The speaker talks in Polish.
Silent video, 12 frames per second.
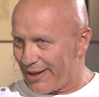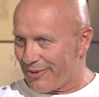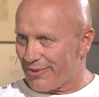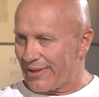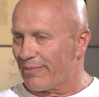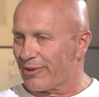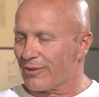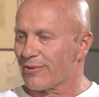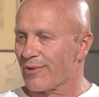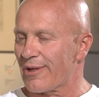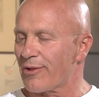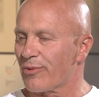jakoś tam
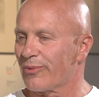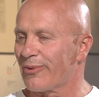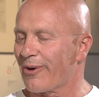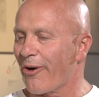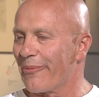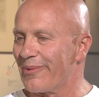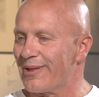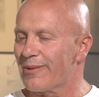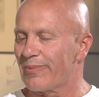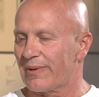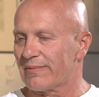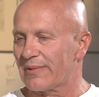rozgrzać,
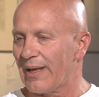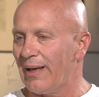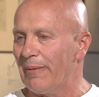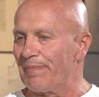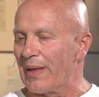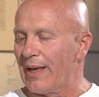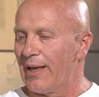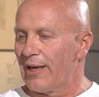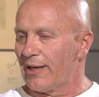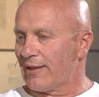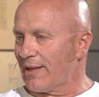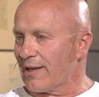uruchomić, prawda?
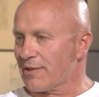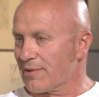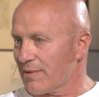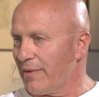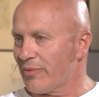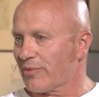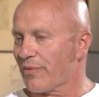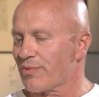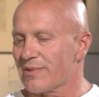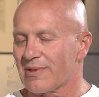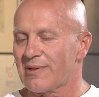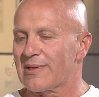I teraz znowu to
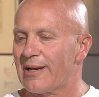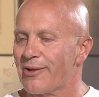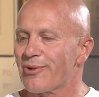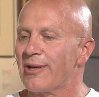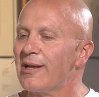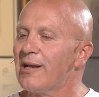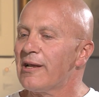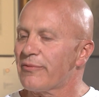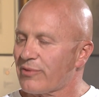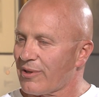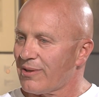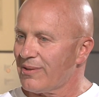wszystko zależy, ile
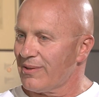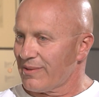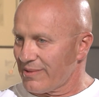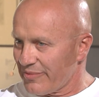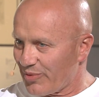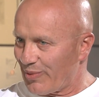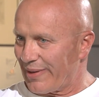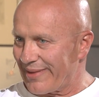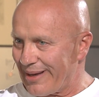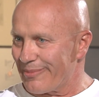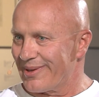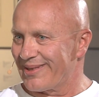w to
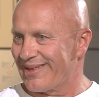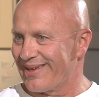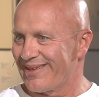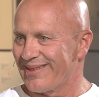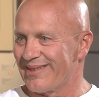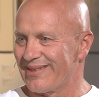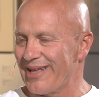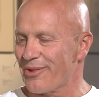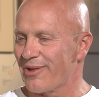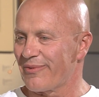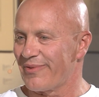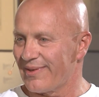wkładamy tej
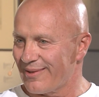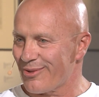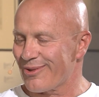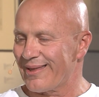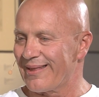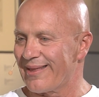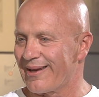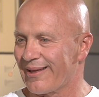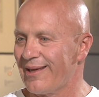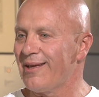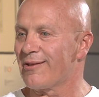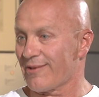naszej fizycznej
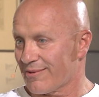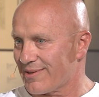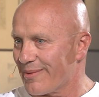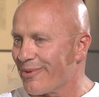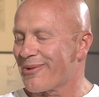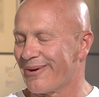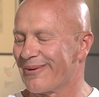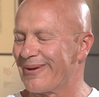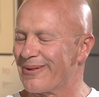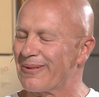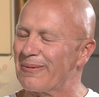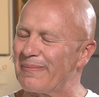energii i co chcemy
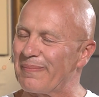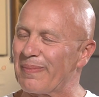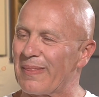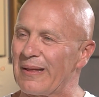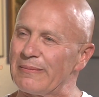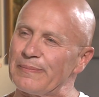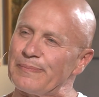osiągnąć. No